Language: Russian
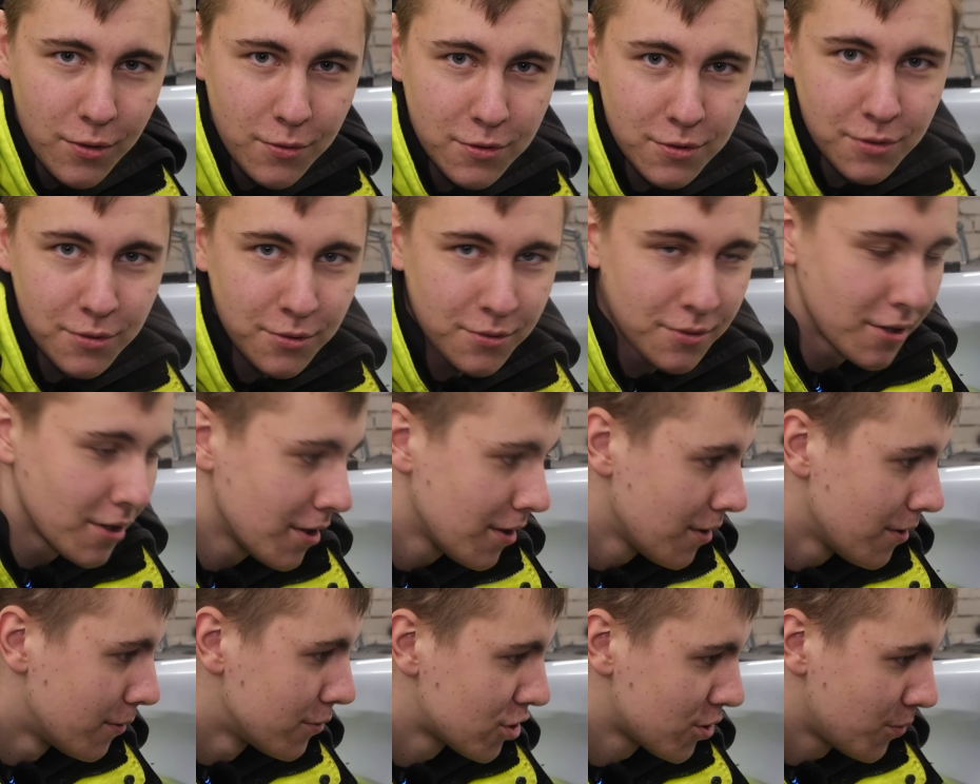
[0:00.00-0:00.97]
его свою,
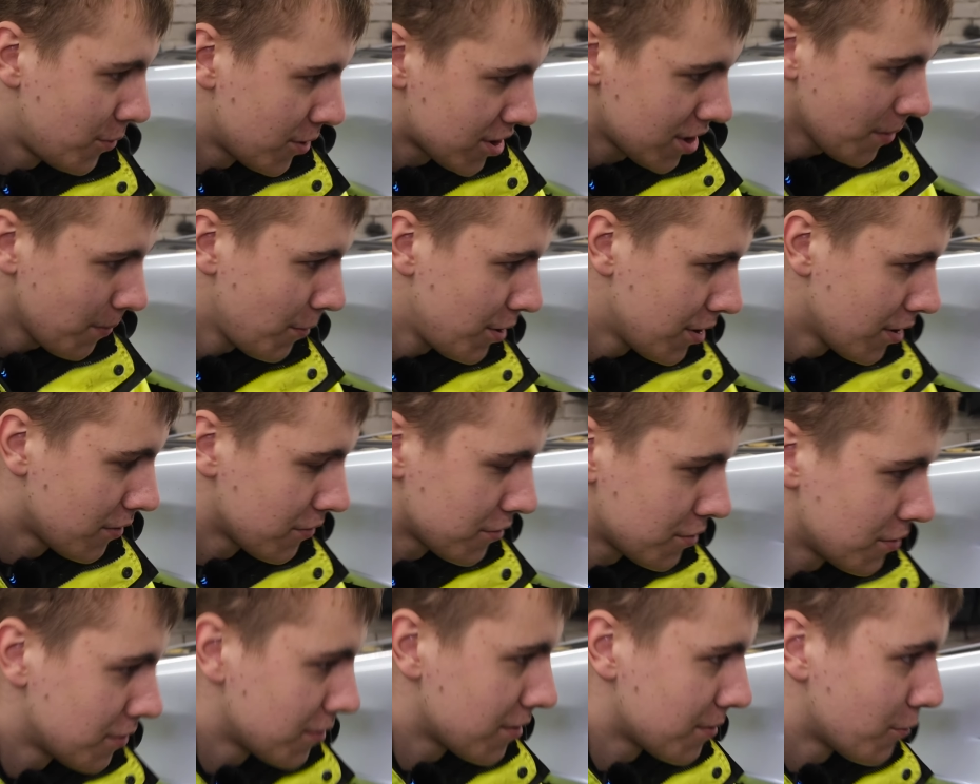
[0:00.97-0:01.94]
он же мне сам менял
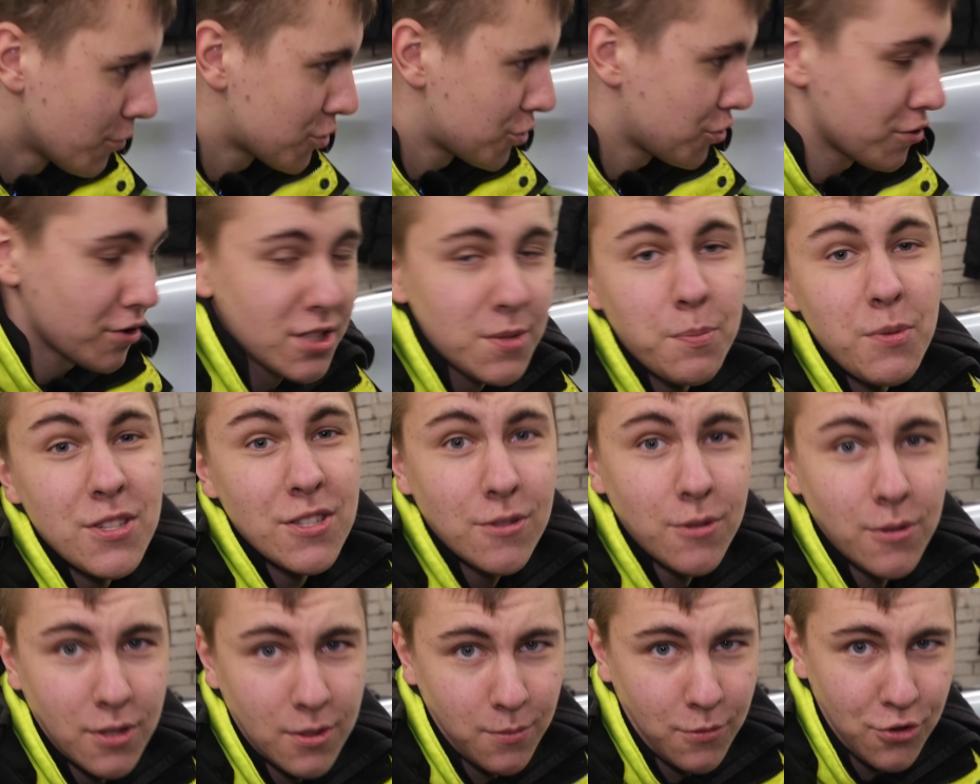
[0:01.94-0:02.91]
все это, может, что-то
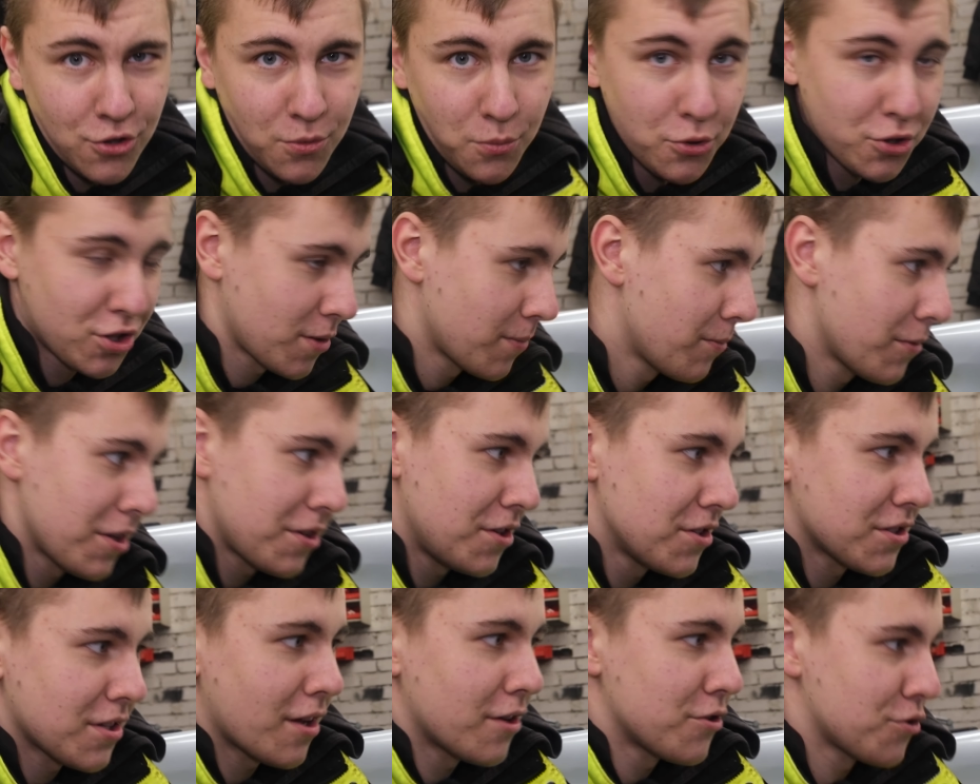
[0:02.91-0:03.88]
спиздил там еще, может, там, блядь, не
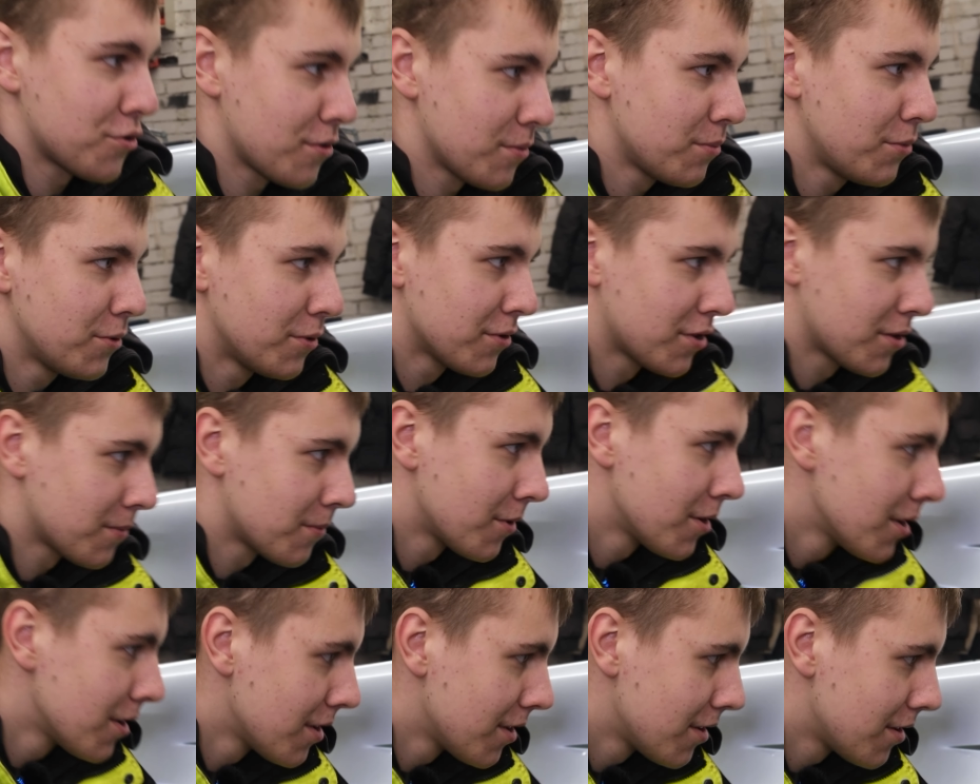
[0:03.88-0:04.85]
знаю, что-то было там.
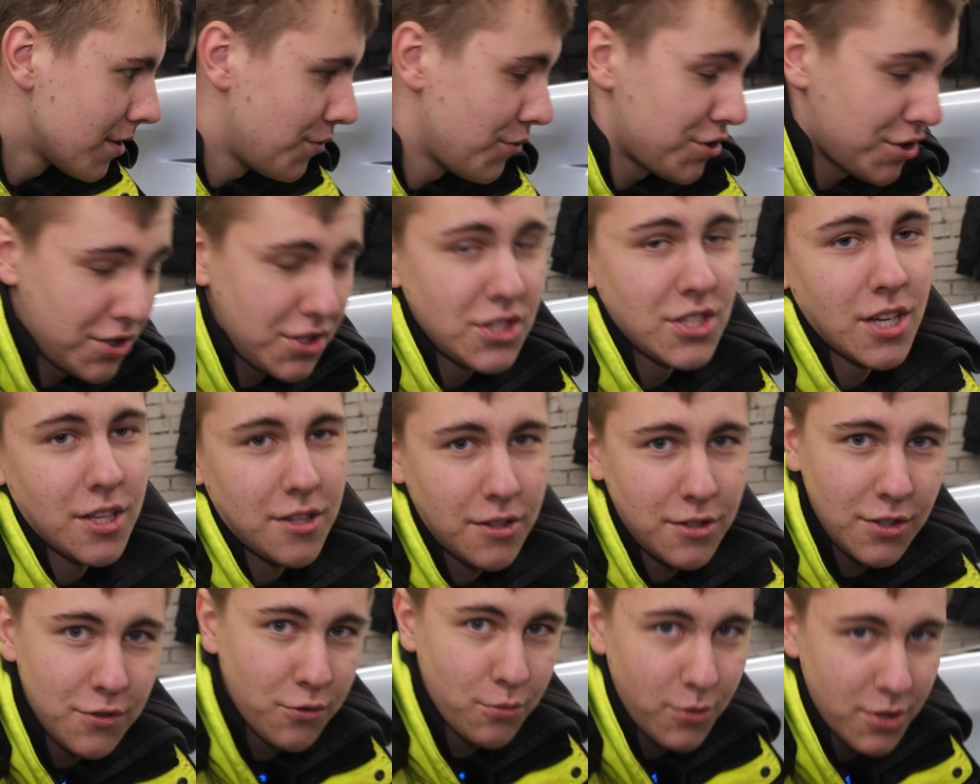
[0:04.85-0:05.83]
210-й
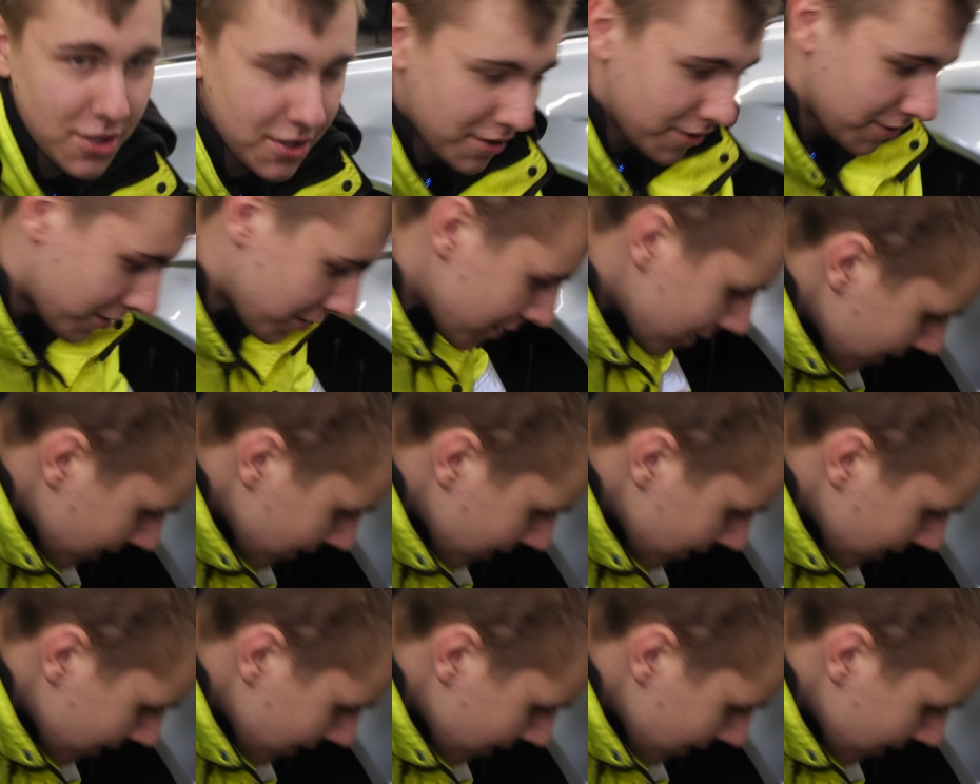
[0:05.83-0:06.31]
диф у меня стоял,